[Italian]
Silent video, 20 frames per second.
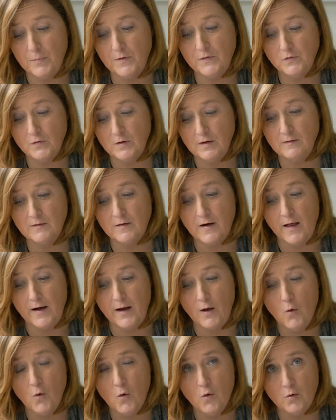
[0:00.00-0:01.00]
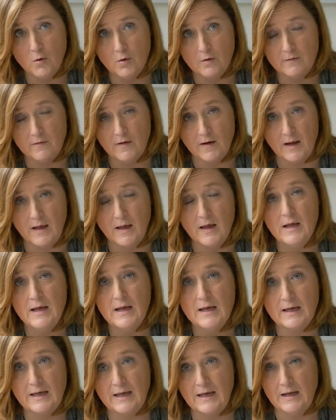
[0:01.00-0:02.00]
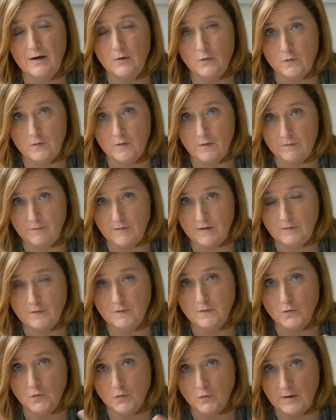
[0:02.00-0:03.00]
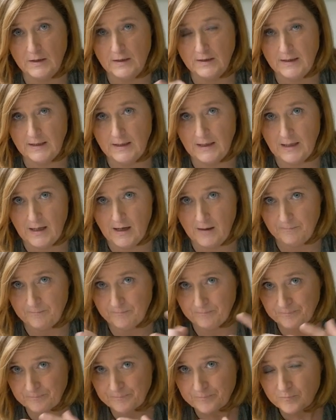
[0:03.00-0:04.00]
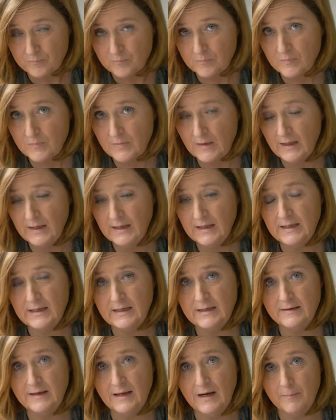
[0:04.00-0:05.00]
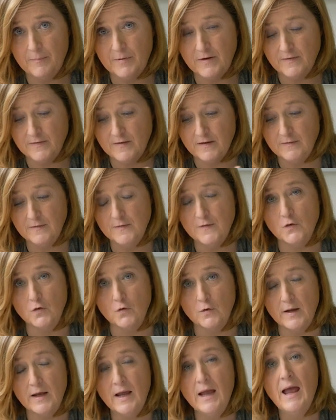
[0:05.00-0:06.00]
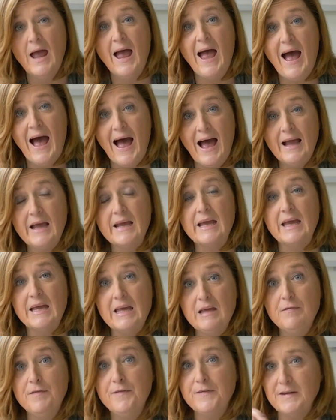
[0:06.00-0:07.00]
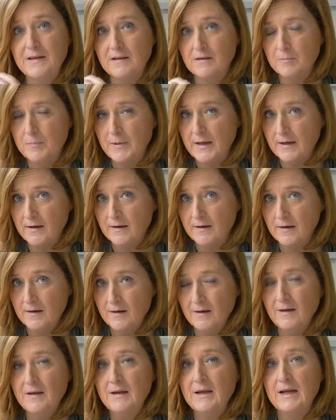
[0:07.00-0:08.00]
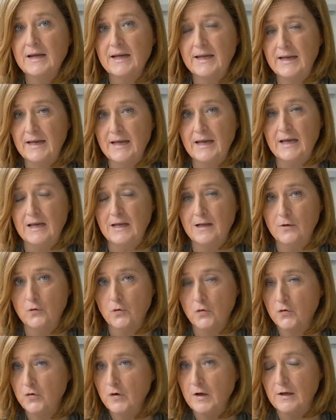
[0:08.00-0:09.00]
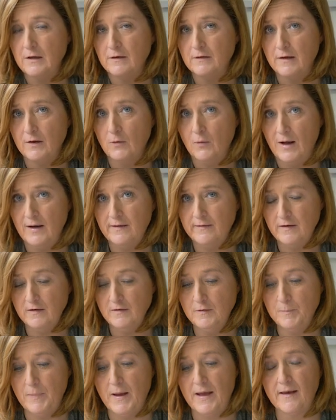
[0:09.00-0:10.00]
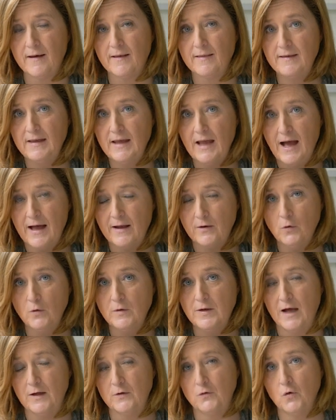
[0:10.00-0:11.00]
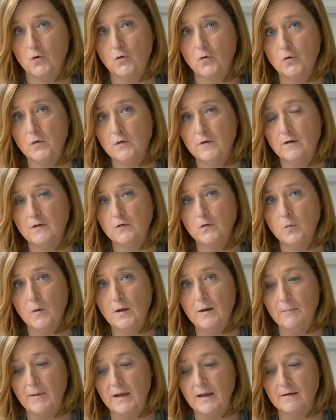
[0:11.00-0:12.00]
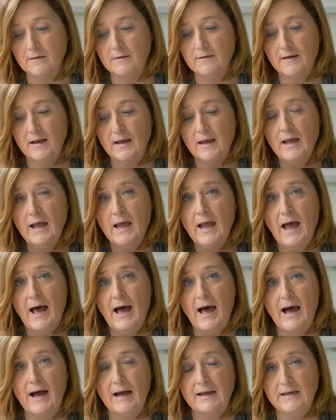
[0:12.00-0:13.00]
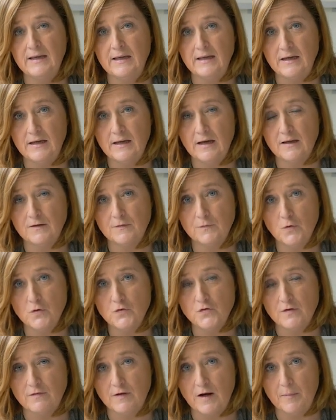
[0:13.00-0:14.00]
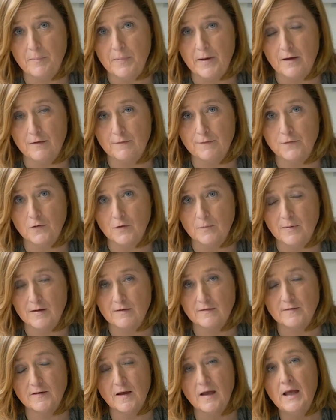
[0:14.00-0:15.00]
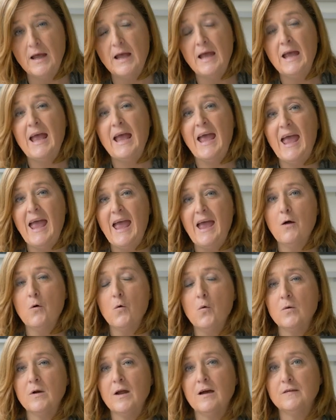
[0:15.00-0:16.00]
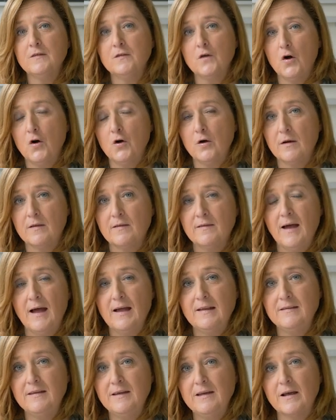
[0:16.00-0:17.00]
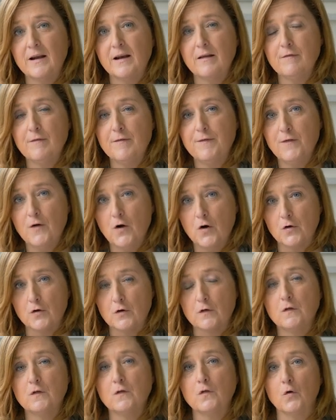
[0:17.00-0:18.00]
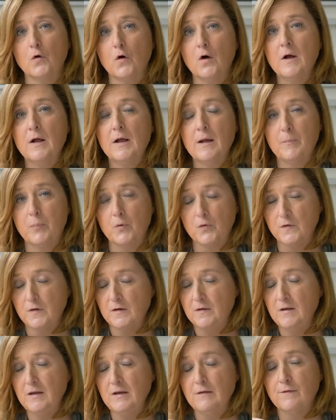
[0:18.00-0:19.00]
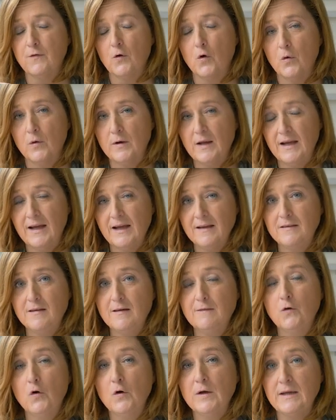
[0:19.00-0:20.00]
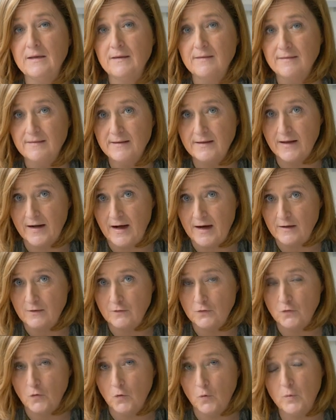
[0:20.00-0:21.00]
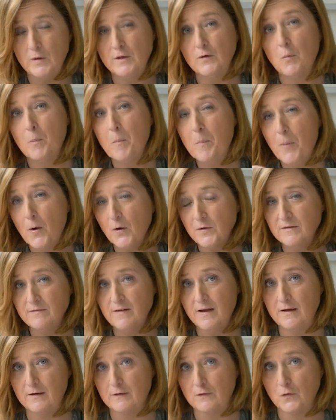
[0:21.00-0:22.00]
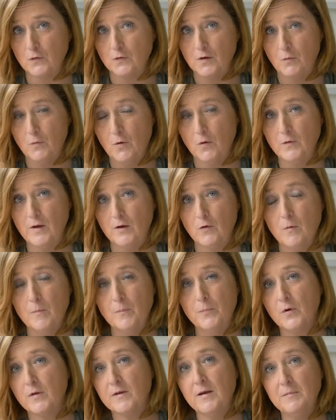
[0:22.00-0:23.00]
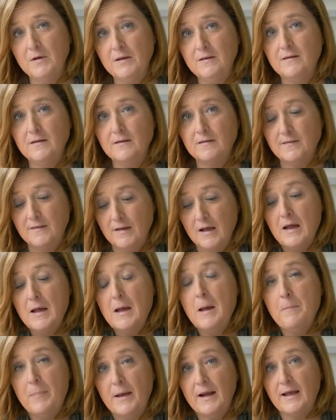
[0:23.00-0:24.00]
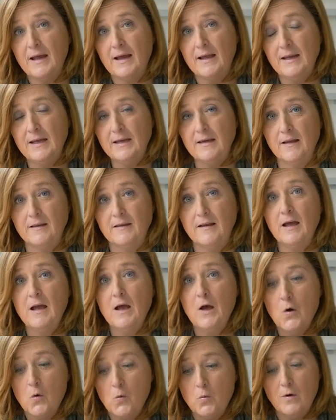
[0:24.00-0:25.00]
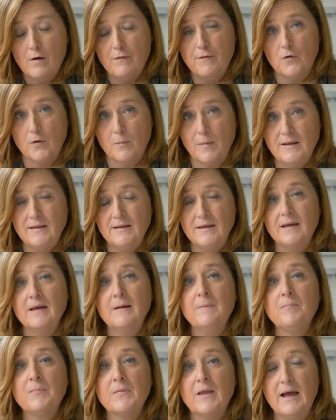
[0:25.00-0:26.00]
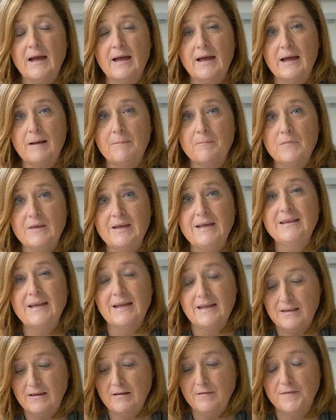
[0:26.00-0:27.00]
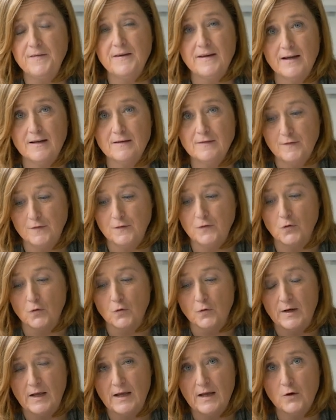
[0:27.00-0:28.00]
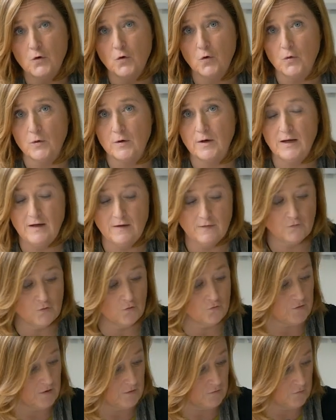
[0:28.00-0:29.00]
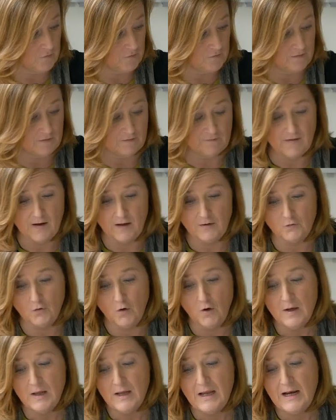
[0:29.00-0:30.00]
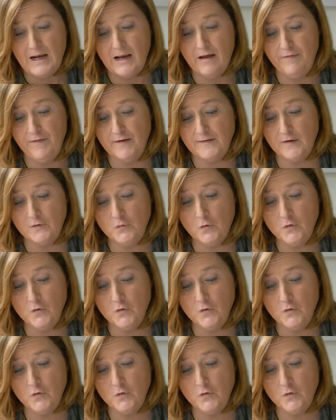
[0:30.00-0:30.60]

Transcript: possono entrare oltre che l'osservazione della eh, della prestazione anche i feedback che il docente o altri esperti hanno dato contestualmente a chi eh, svolgeva la performance. È una sorta di rinforzo positivo o negativo indiretto giusto, quindi un po' diverso da quello dei comportamentisti perché richiede una forma di eh, identificazione con il soggetto osservato. La fase